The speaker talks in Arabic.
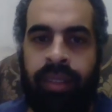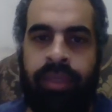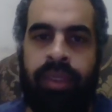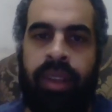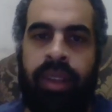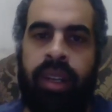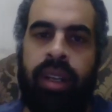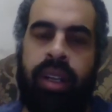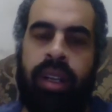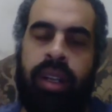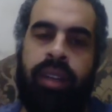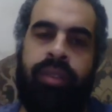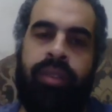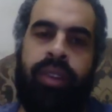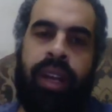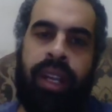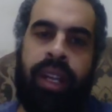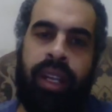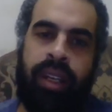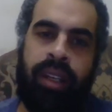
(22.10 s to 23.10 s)

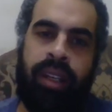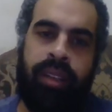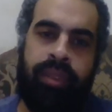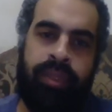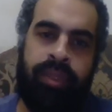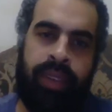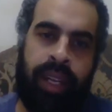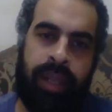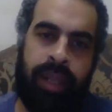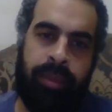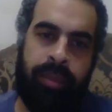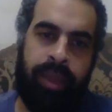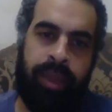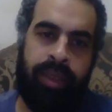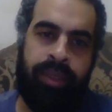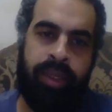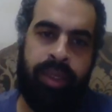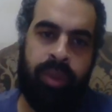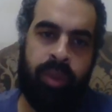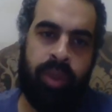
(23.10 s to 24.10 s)
فعلى في عام
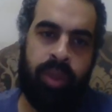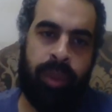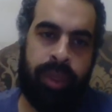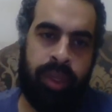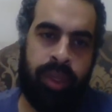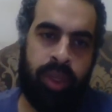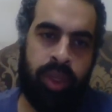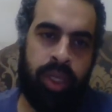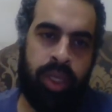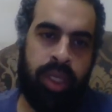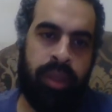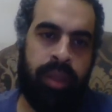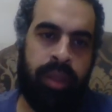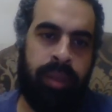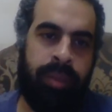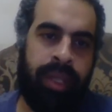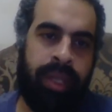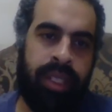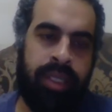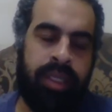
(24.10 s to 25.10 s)
2017
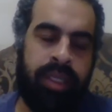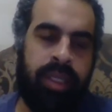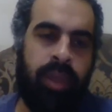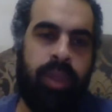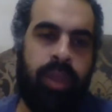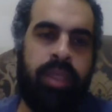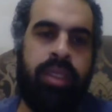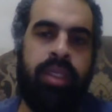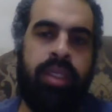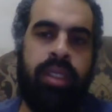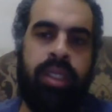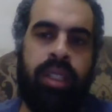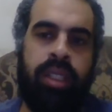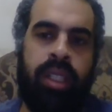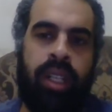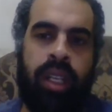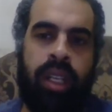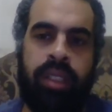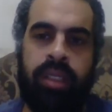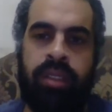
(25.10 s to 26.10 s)
مجلس الدوله الصيني
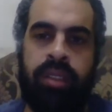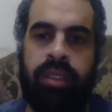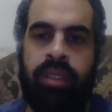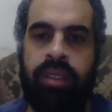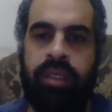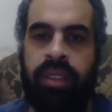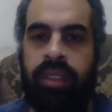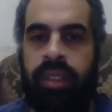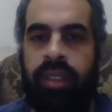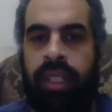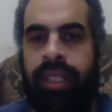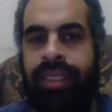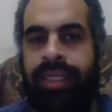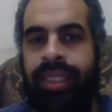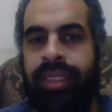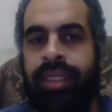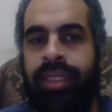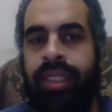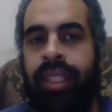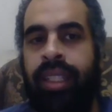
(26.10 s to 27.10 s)
كان حاطط خطط على
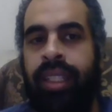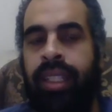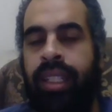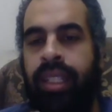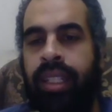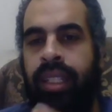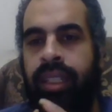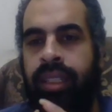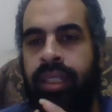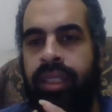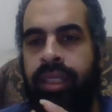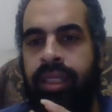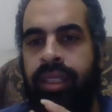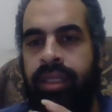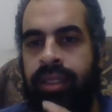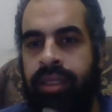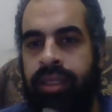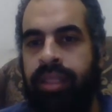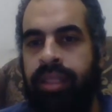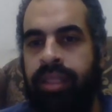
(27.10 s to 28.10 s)
اساس ان
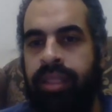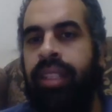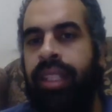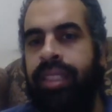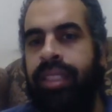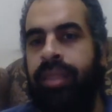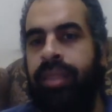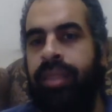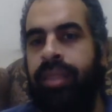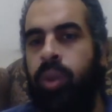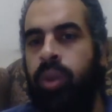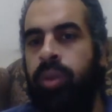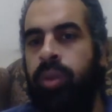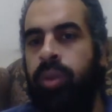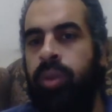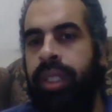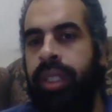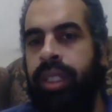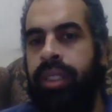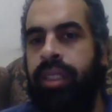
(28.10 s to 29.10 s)
الصين لازم تكون
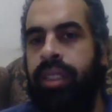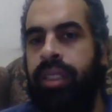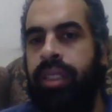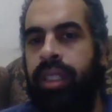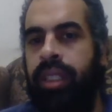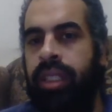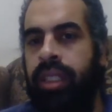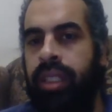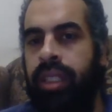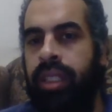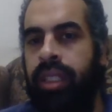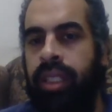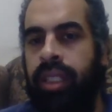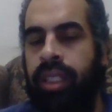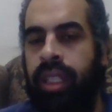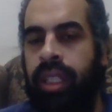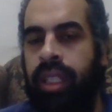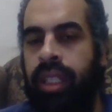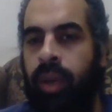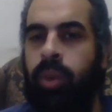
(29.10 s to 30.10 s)
من
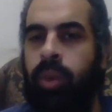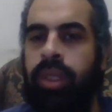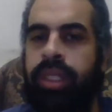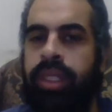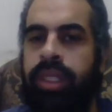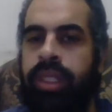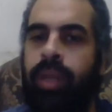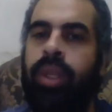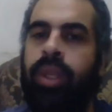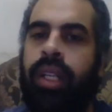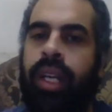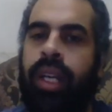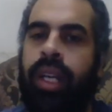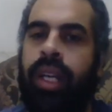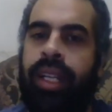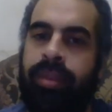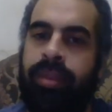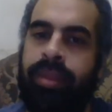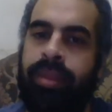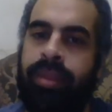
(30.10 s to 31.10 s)
اول دوله
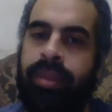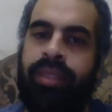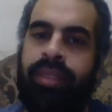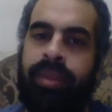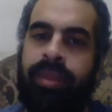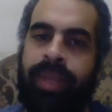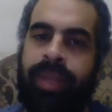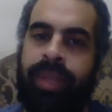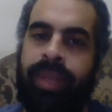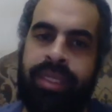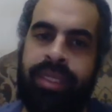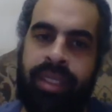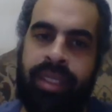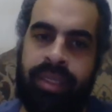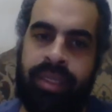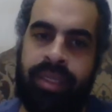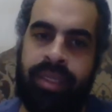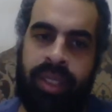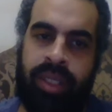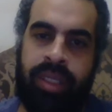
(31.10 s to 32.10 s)
عالميا في مجال الذكاء
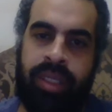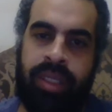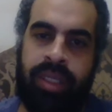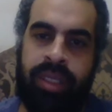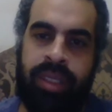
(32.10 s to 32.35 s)
الصناعي